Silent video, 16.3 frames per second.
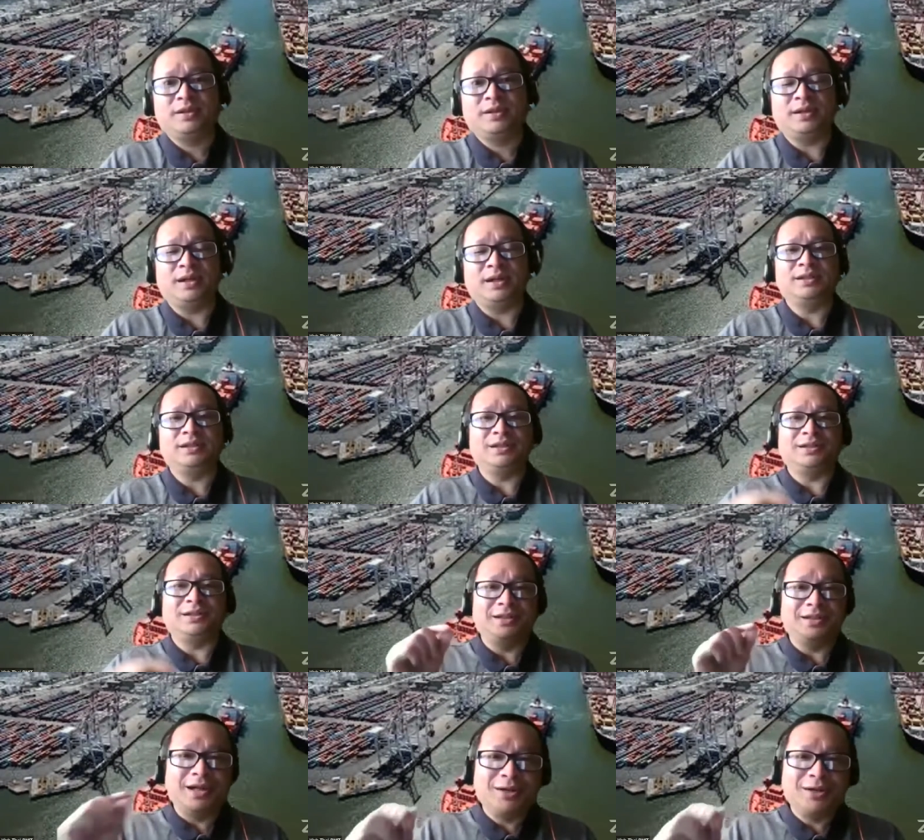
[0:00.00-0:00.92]
đấy, thì
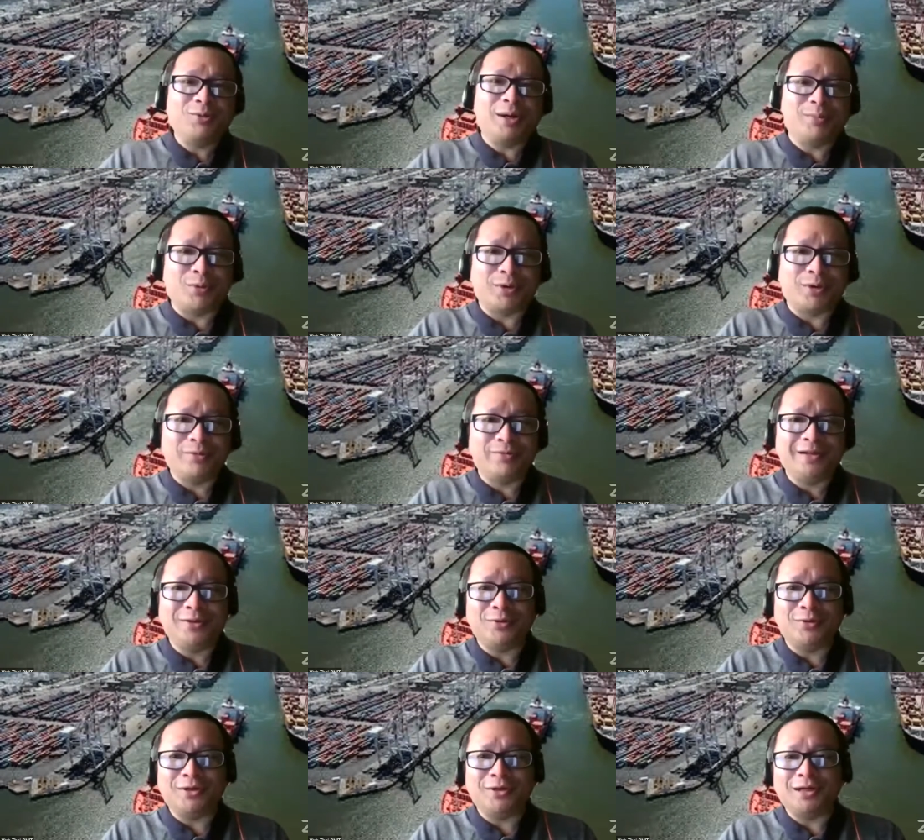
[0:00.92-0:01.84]
thì đấy cũng là một cái
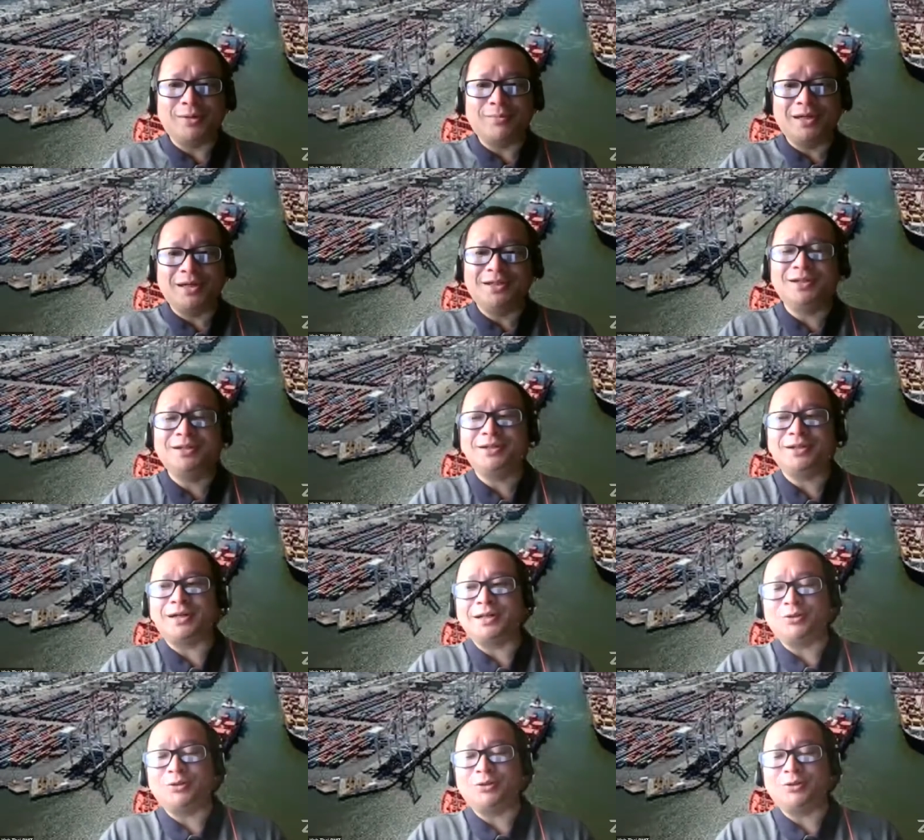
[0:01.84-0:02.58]
ví dụ nữa để minh chứng cho